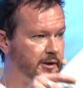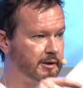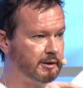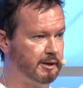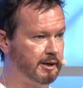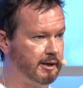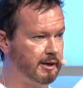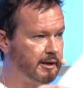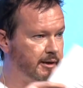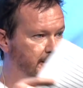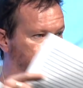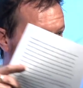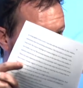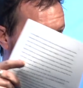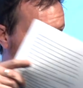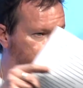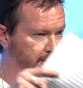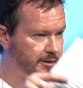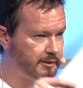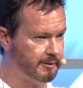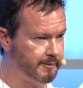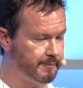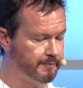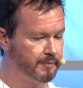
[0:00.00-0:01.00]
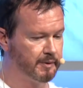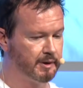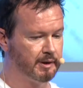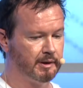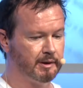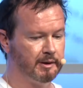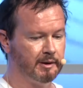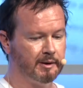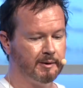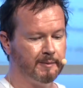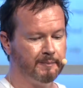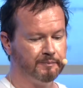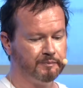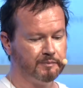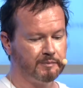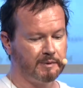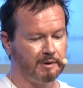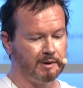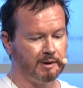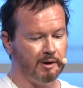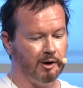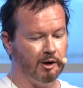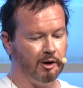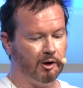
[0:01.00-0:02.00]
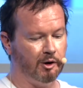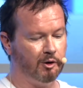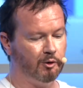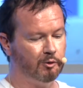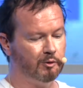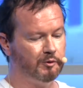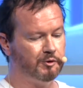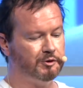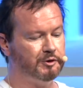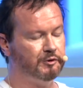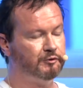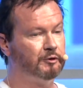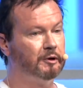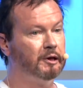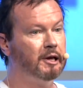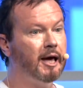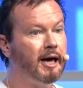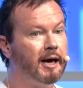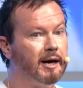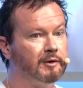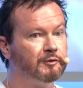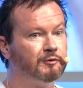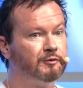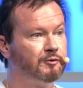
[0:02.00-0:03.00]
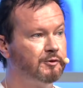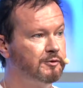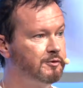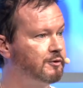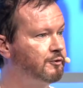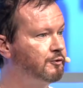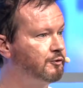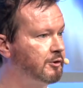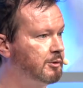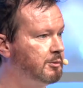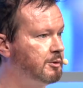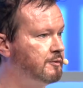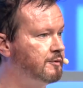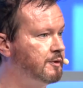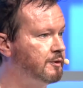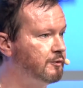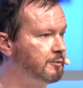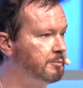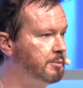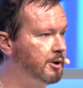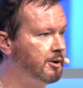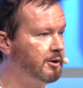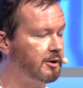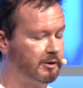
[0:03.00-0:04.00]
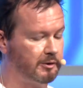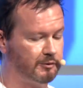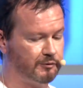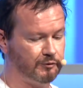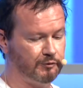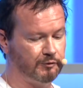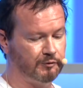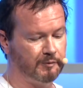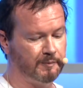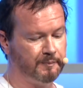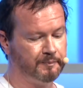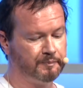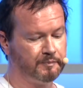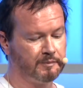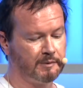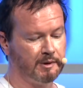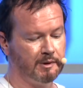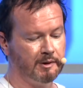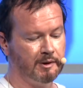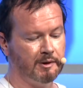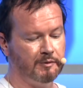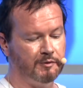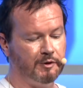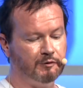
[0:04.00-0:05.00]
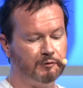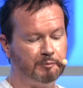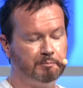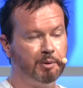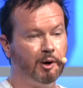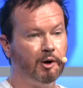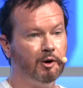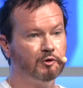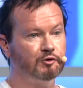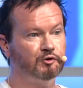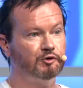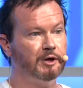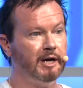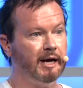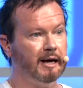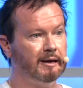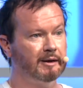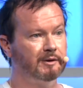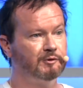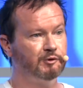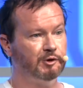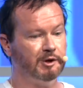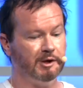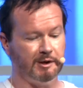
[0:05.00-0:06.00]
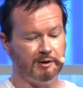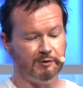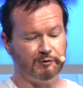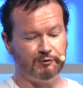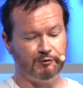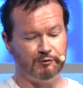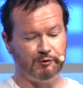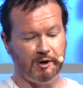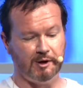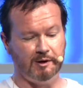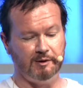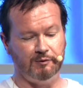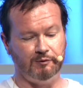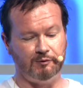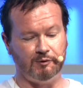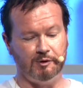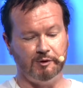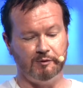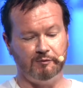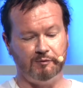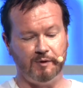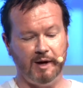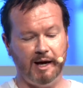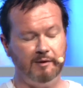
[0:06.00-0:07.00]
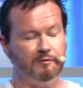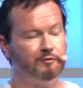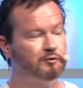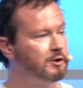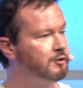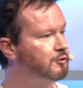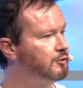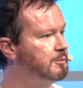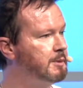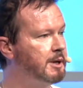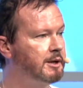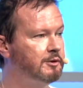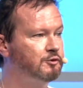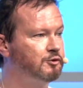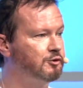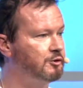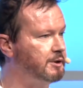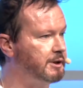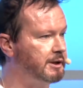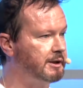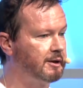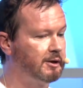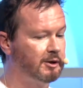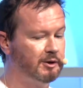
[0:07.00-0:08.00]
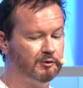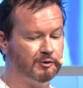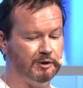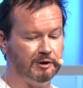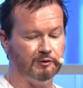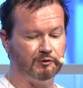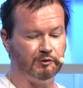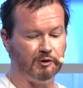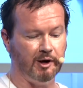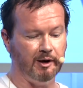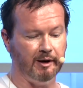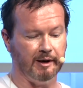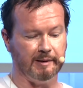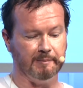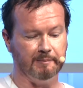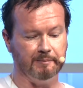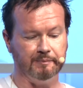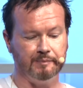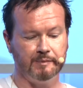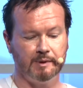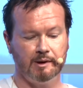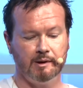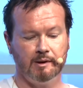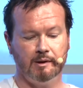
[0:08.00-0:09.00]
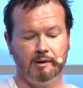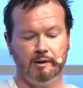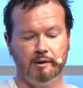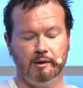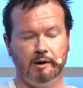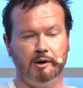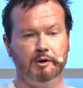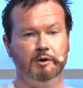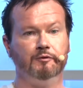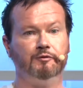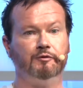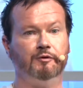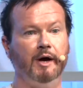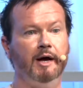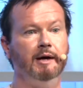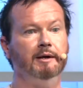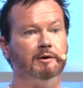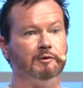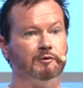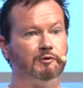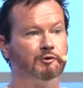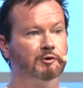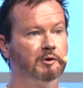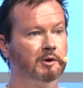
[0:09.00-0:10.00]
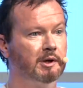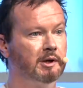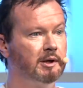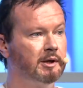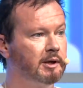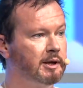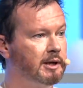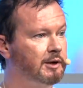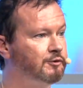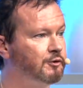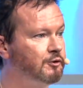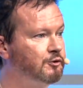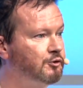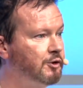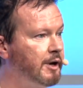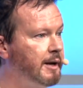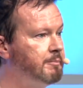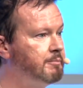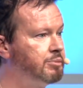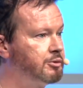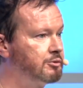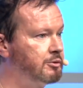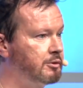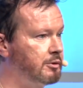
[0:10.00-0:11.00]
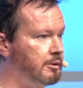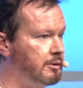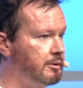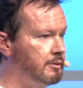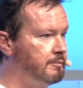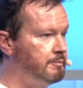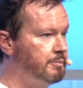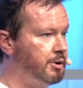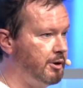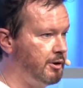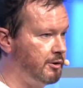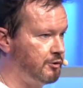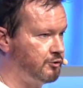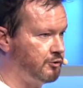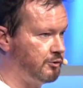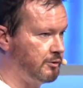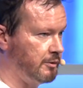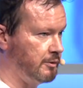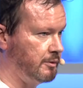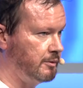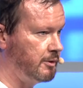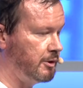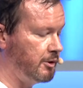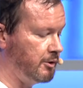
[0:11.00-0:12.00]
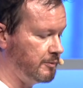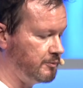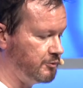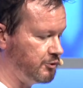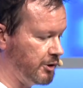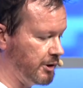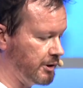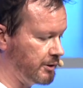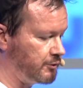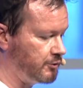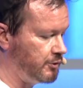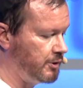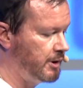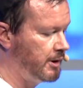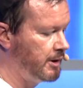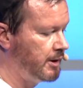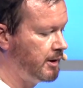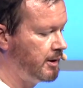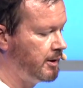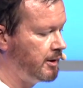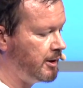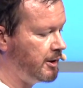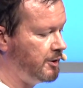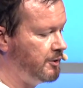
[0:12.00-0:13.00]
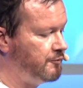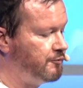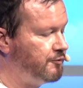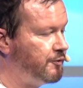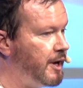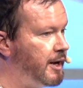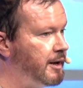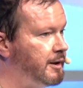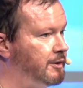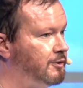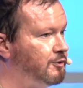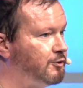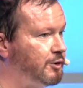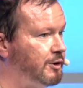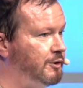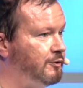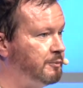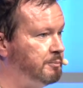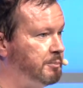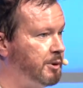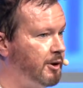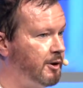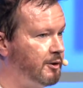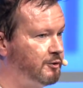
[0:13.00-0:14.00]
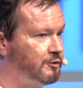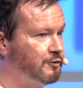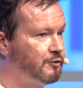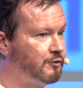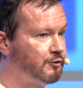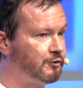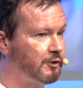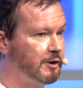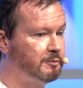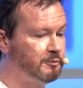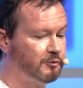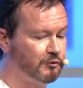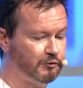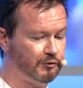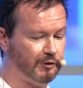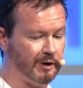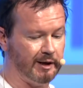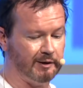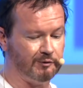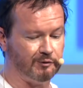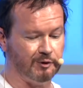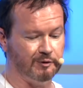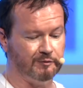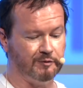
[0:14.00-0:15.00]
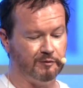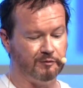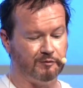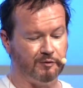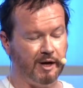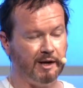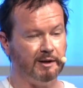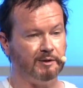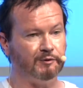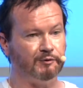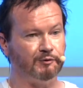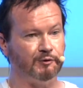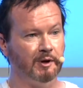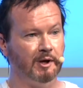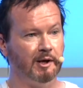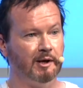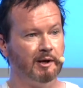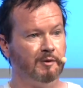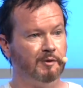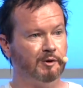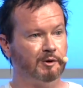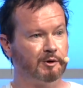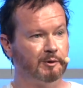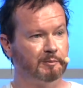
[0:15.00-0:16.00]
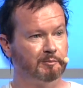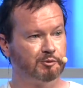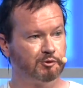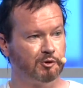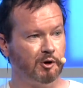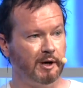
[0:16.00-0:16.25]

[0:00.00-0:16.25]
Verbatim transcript: そしてこれはあその内波線の内から爆発するような全体を構成しているということであります。この部分性なんですけれどもいろいろな次元で展開します時間もそのそうでありますですから何らかの実証イベントというのはあぶパーシャルな